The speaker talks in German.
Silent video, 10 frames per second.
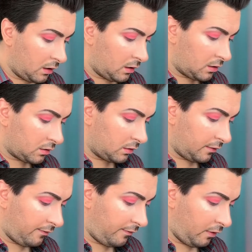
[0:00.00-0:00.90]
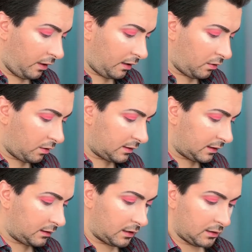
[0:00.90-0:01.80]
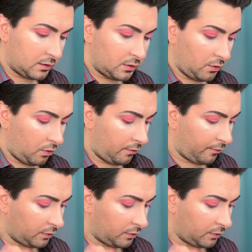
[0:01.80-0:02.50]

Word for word: sondern die volle Konzentration von